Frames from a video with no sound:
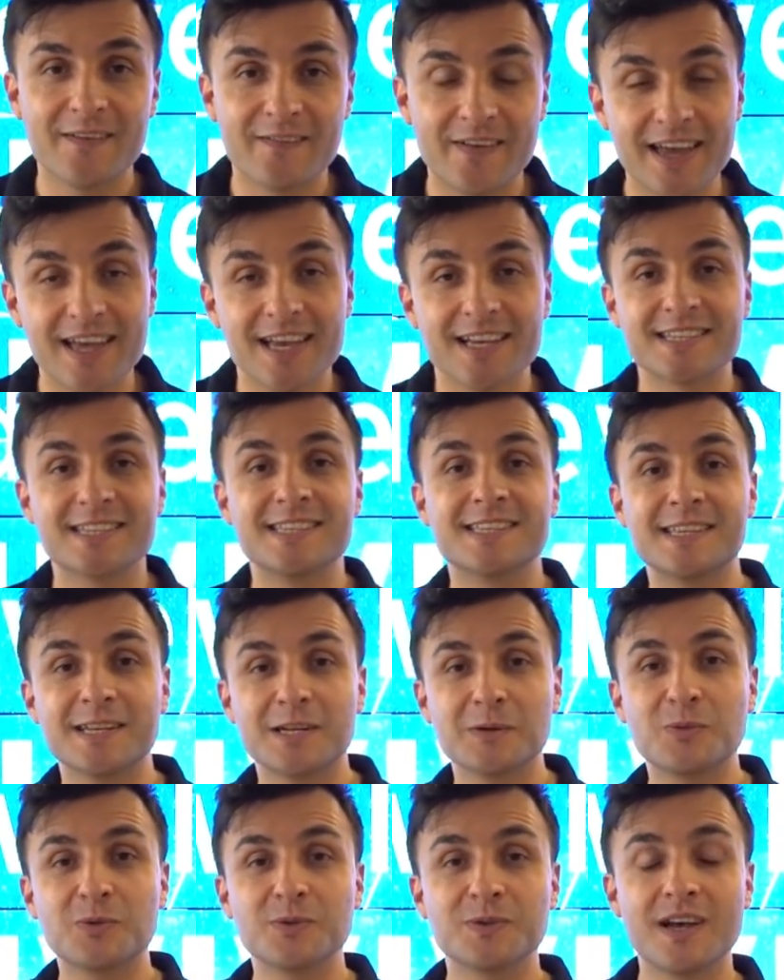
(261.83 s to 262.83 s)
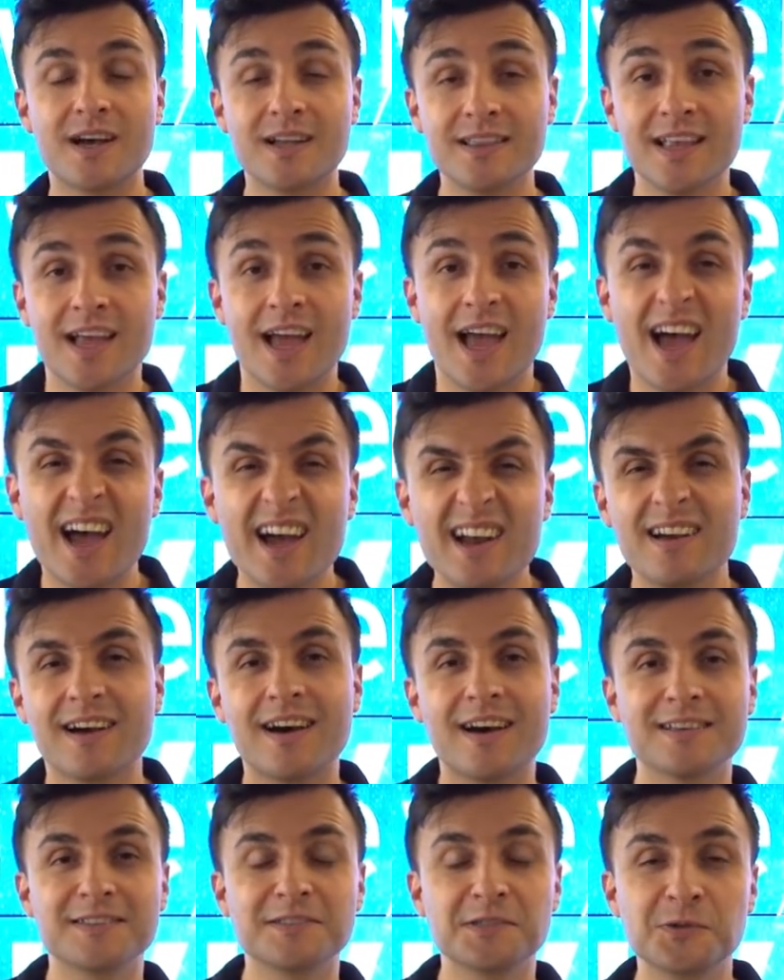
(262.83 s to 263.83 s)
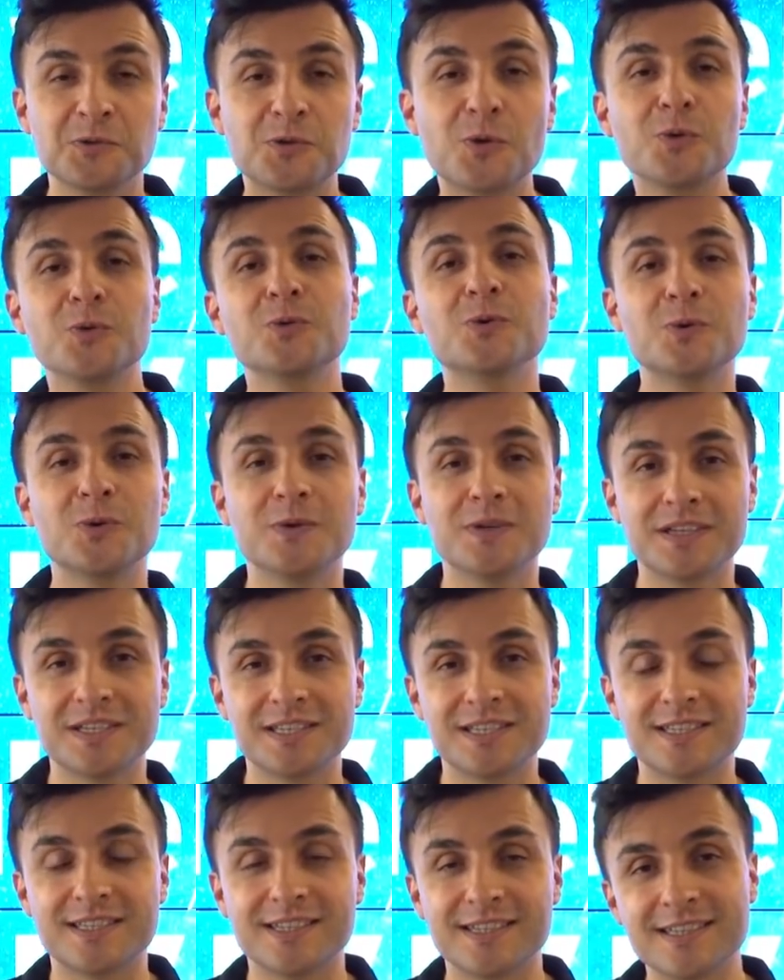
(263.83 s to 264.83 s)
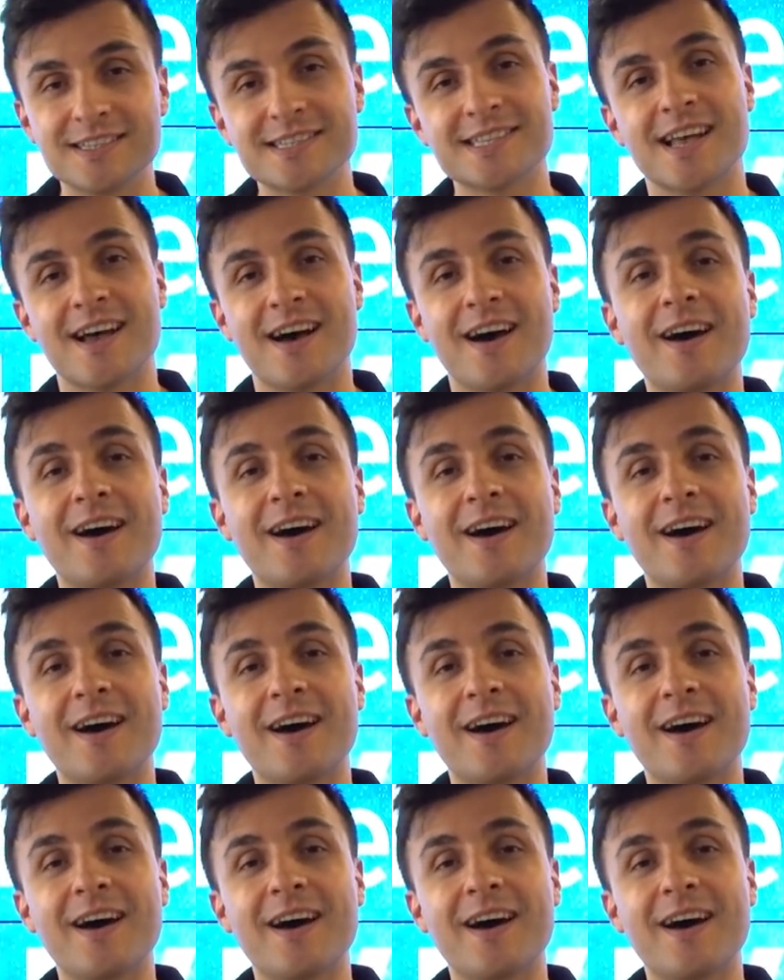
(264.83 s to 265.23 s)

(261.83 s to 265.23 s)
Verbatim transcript: ve sizleri buradan her anını dolu dolu yaşadığınız